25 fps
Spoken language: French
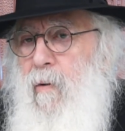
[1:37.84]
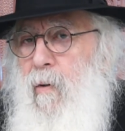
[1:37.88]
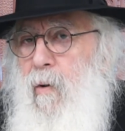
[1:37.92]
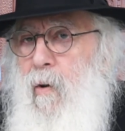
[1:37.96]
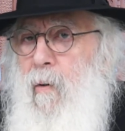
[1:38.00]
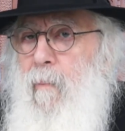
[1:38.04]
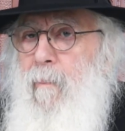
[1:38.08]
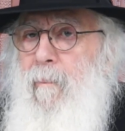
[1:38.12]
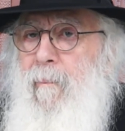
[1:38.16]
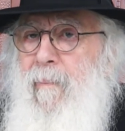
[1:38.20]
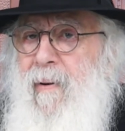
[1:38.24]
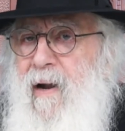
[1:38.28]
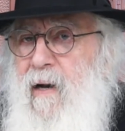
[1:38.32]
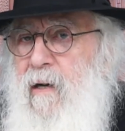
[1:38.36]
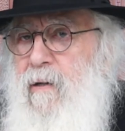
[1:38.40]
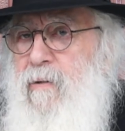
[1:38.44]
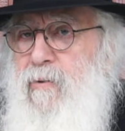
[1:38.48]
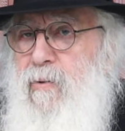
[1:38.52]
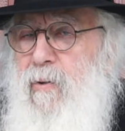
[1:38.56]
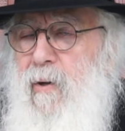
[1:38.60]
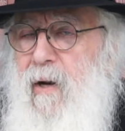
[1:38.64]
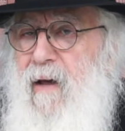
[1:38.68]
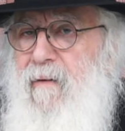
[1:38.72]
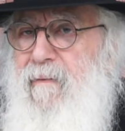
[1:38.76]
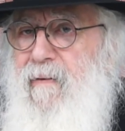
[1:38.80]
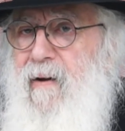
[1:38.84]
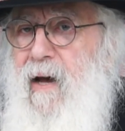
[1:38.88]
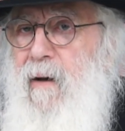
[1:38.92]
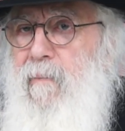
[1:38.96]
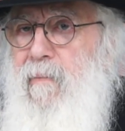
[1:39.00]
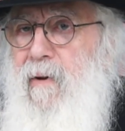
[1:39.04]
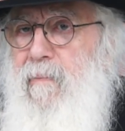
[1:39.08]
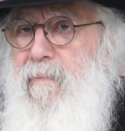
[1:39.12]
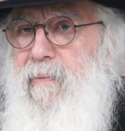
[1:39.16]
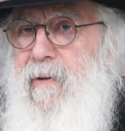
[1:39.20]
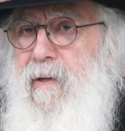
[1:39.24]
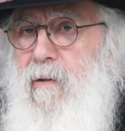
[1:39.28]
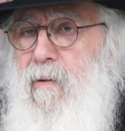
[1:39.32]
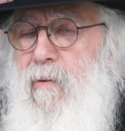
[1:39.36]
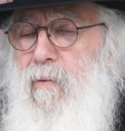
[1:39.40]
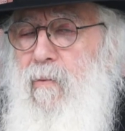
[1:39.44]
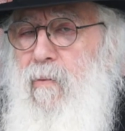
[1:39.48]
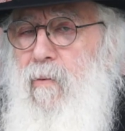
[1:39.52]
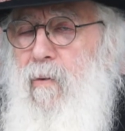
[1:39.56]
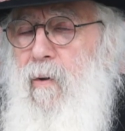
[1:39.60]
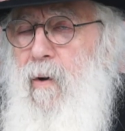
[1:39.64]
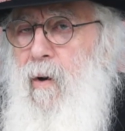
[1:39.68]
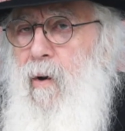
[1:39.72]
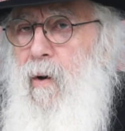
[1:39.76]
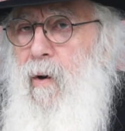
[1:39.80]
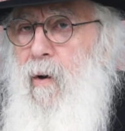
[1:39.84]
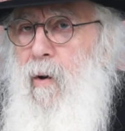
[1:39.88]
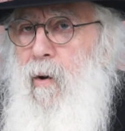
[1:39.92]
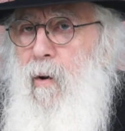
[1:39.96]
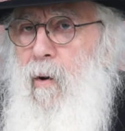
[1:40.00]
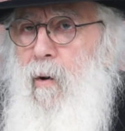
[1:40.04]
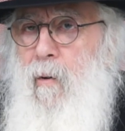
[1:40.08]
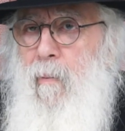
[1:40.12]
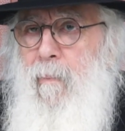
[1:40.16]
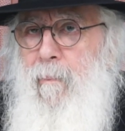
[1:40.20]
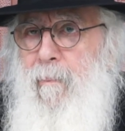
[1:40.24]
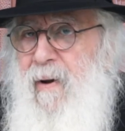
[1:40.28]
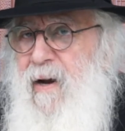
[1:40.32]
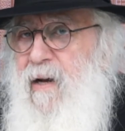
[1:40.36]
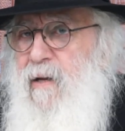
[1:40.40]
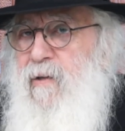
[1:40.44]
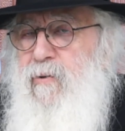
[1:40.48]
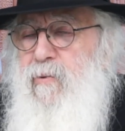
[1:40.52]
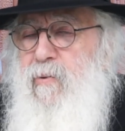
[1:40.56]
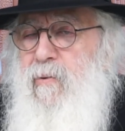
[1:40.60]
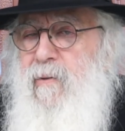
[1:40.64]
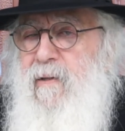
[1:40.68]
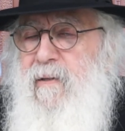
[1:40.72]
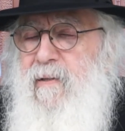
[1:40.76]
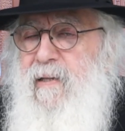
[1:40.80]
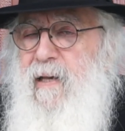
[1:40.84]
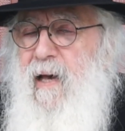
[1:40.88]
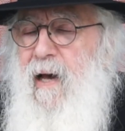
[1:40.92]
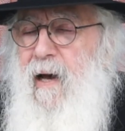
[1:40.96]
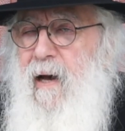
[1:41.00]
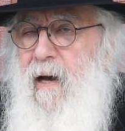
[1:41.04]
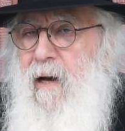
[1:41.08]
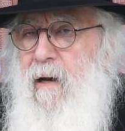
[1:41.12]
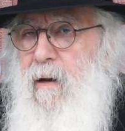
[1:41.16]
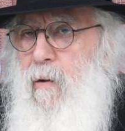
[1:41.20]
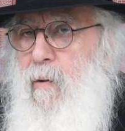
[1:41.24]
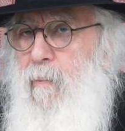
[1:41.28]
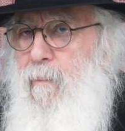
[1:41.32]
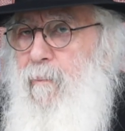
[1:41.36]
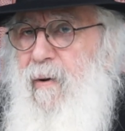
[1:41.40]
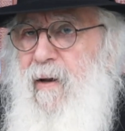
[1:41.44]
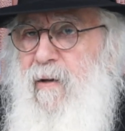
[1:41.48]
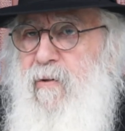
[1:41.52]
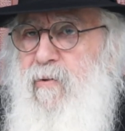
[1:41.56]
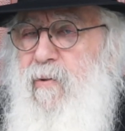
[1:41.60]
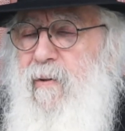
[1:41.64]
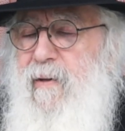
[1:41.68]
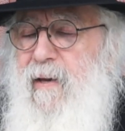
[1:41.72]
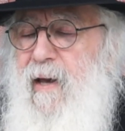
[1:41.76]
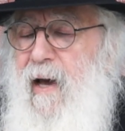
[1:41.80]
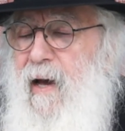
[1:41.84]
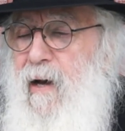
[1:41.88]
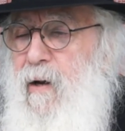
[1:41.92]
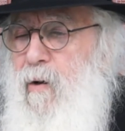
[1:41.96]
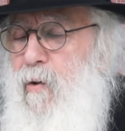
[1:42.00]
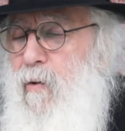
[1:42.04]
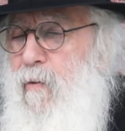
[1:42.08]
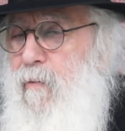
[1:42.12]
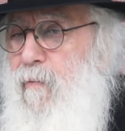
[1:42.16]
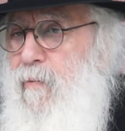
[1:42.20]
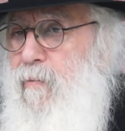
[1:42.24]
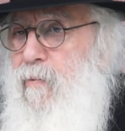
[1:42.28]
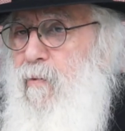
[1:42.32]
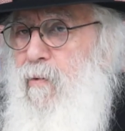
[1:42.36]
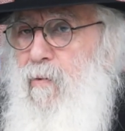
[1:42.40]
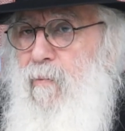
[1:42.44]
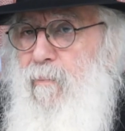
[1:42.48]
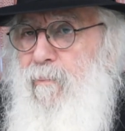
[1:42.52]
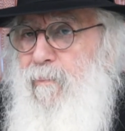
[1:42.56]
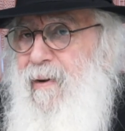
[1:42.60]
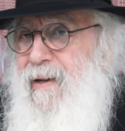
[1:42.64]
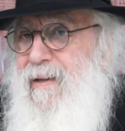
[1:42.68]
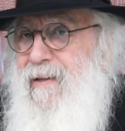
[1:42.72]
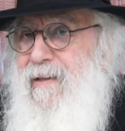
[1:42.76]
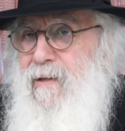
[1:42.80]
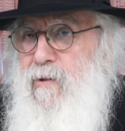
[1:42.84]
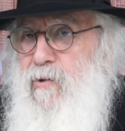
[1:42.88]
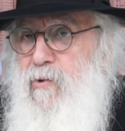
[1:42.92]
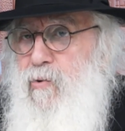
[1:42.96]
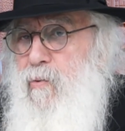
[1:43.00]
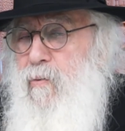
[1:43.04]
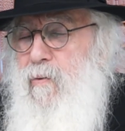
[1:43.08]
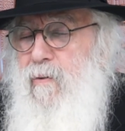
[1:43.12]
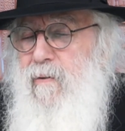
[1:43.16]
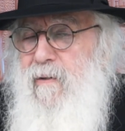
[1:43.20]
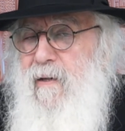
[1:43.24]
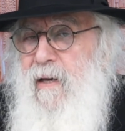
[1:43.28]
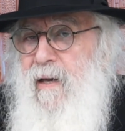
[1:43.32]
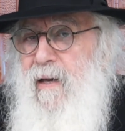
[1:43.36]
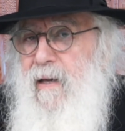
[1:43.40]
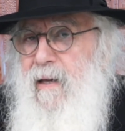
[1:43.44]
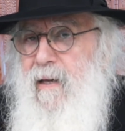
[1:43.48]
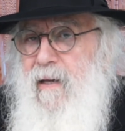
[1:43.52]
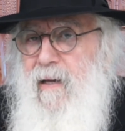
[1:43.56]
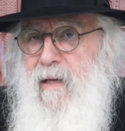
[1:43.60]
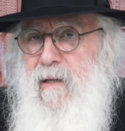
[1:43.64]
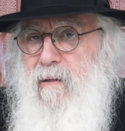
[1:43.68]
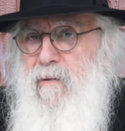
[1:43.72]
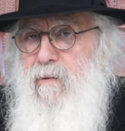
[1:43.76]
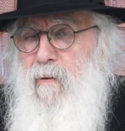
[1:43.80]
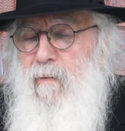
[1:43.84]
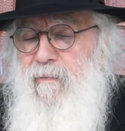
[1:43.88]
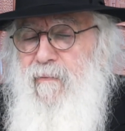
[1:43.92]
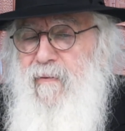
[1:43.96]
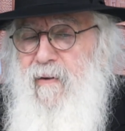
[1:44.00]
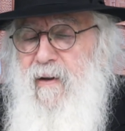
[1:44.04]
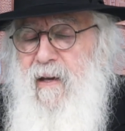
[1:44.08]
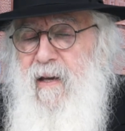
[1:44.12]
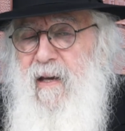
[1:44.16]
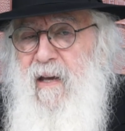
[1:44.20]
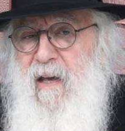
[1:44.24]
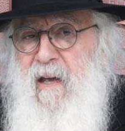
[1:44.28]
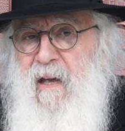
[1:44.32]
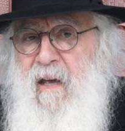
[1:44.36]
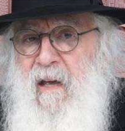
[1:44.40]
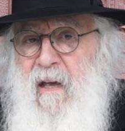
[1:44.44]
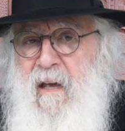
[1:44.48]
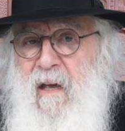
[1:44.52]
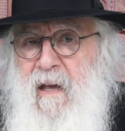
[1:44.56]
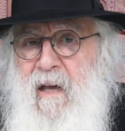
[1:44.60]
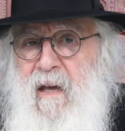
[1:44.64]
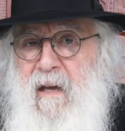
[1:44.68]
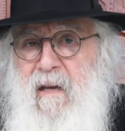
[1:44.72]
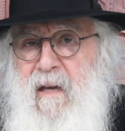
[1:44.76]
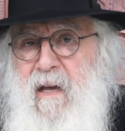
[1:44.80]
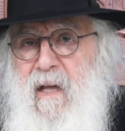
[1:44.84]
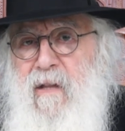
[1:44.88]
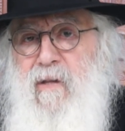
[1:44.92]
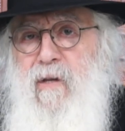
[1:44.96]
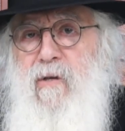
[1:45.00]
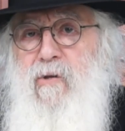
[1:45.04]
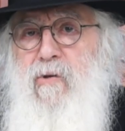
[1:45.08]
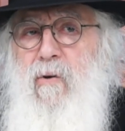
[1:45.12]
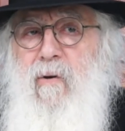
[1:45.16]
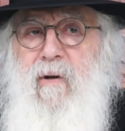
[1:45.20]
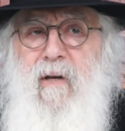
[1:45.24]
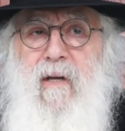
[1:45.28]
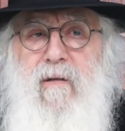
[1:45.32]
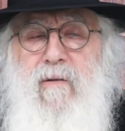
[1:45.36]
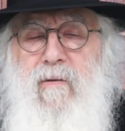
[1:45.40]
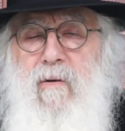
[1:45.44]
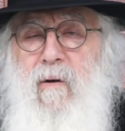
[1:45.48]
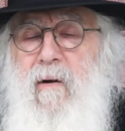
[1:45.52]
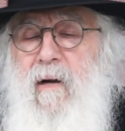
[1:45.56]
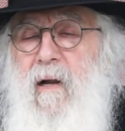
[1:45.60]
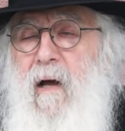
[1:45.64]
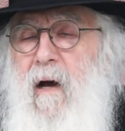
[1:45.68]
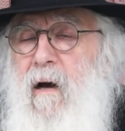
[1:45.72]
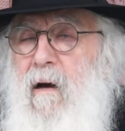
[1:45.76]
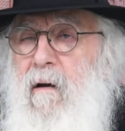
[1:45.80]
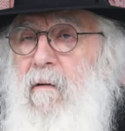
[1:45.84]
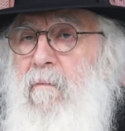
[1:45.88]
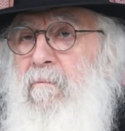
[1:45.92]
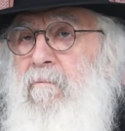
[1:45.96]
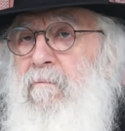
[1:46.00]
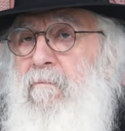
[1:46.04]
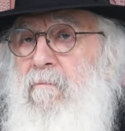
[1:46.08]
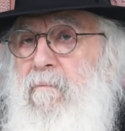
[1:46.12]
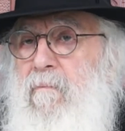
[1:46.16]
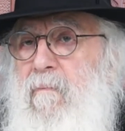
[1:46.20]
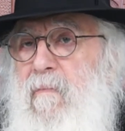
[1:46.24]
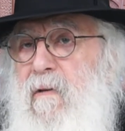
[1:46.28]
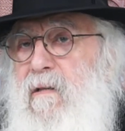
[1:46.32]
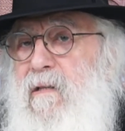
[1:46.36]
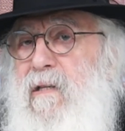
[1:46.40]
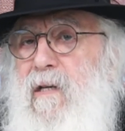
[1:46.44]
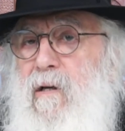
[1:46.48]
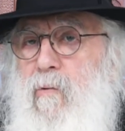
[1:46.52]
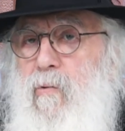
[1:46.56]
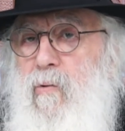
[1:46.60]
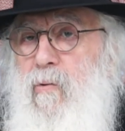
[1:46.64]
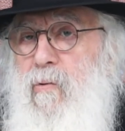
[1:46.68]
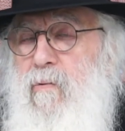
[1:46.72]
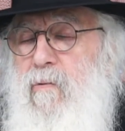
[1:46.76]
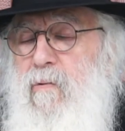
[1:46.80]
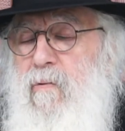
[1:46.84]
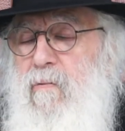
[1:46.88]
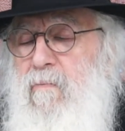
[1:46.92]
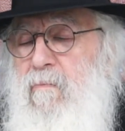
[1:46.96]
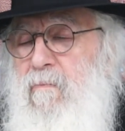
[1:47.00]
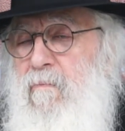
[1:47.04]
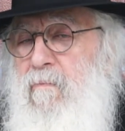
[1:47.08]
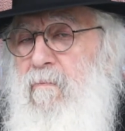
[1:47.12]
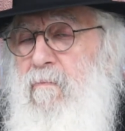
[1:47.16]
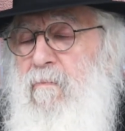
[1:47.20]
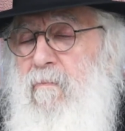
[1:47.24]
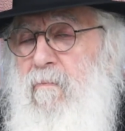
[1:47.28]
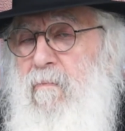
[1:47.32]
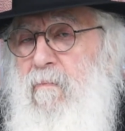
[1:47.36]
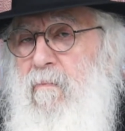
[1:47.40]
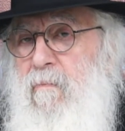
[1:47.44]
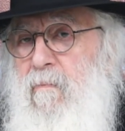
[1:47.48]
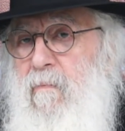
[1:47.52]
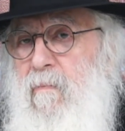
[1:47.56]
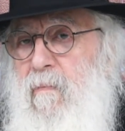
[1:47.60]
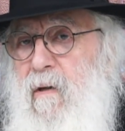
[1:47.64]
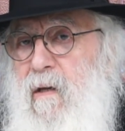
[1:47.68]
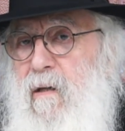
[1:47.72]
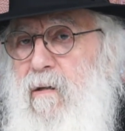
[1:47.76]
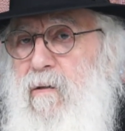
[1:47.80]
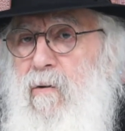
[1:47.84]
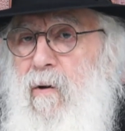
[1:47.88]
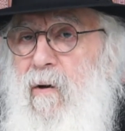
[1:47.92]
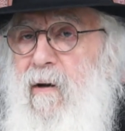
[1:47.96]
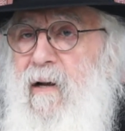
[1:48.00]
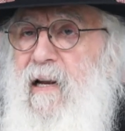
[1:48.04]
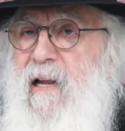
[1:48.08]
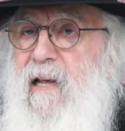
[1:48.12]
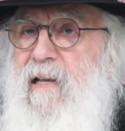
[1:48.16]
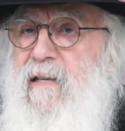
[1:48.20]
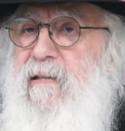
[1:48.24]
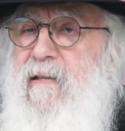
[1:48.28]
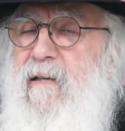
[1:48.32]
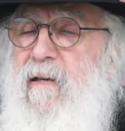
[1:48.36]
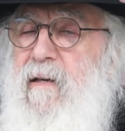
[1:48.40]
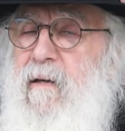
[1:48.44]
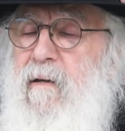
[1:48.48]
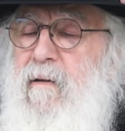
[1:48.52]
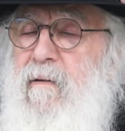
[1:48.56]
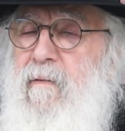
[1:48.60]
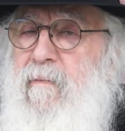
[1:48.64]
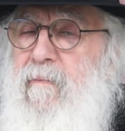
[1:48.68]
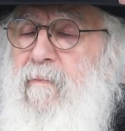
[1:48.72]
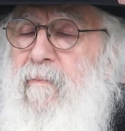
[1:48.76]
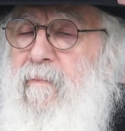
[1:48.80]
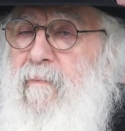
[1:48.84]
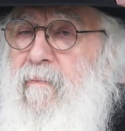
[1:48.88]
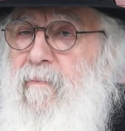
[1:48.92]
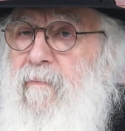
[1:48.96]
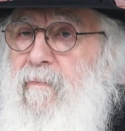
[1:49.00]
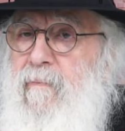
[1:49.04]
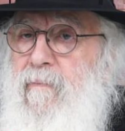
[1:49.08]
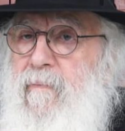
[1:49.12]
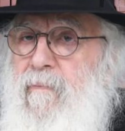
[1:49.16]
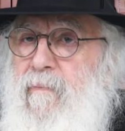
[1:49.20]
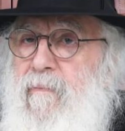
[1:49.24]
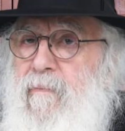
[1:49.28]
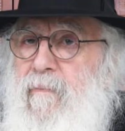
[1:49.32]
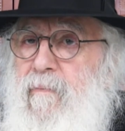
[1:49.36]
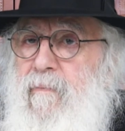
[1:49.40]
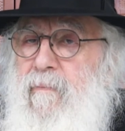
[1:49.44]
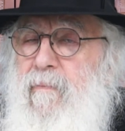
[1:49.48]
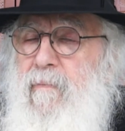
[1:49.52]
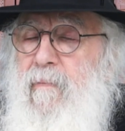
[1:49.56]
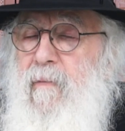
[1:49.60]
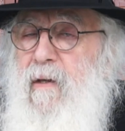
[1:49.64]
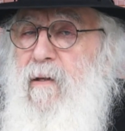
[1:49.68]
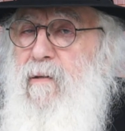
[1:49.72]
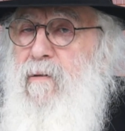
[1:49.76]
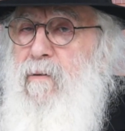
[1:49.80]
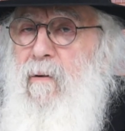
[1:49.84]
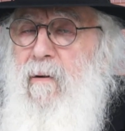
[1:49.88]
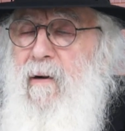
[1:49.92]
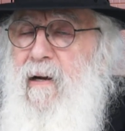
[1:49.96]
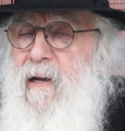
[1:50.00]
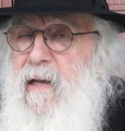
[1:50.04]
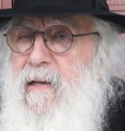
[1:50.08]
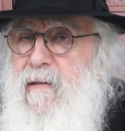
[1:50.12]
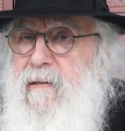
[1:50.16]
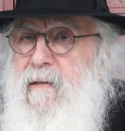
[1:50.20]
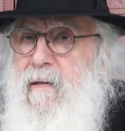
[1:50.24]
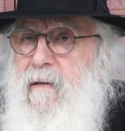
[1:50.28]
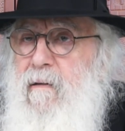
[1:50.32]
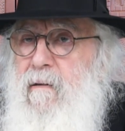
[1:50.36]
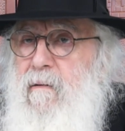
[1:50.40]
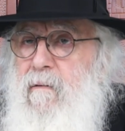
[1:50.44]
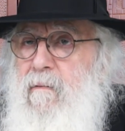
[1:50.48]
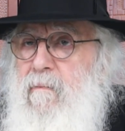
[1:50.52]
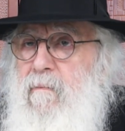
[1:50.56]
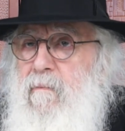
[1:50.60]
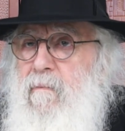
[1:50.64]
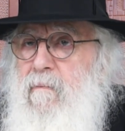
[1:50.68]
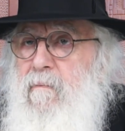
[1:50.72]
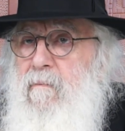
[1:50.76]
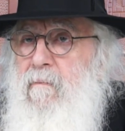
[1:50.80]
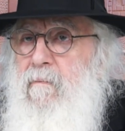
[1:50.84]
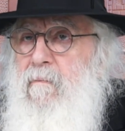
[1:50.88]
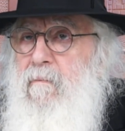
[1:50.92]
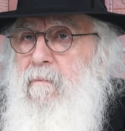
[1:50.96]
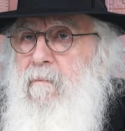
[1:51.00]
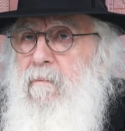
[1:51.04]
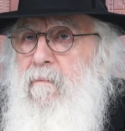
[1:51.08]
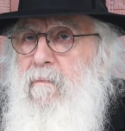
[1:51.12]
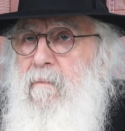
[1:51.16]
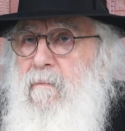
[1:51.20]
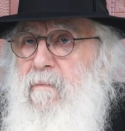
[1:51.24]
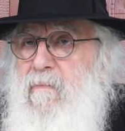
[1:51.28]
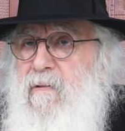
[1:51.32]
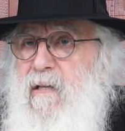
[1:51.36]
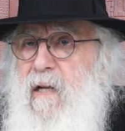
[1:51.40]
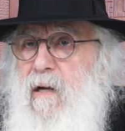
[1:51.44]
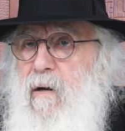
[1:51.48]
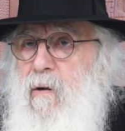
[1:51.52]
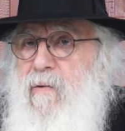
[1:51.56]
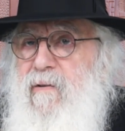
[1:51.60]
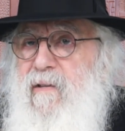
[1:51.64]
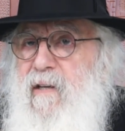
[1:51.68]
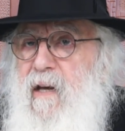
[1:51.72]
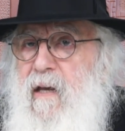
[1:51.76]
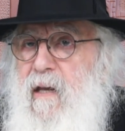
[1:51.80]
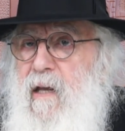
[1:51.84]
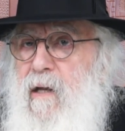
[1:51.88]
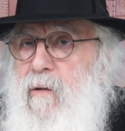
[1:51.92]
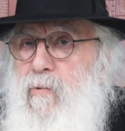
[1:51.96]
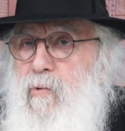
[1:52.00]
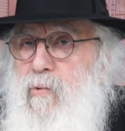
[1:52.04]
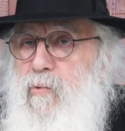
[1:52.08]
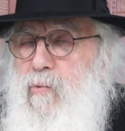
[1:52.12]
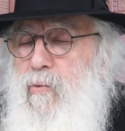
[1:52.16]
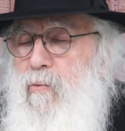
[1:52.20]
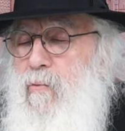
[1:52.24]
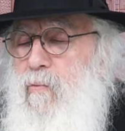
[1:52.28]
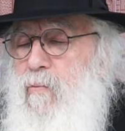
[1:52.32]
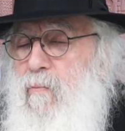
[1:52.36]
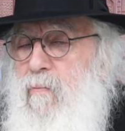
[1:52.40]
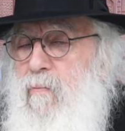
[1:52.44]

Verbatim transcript: on parle sur Avraham Abino, on parle sur Yitzhak, on parle sur Yaakov, on parle des choses qu'ils ont fait. Il y a des gens qui sont là, ils écoutent, ils sont glacés. Ils sont glacés. Ça leur dit rien du tout.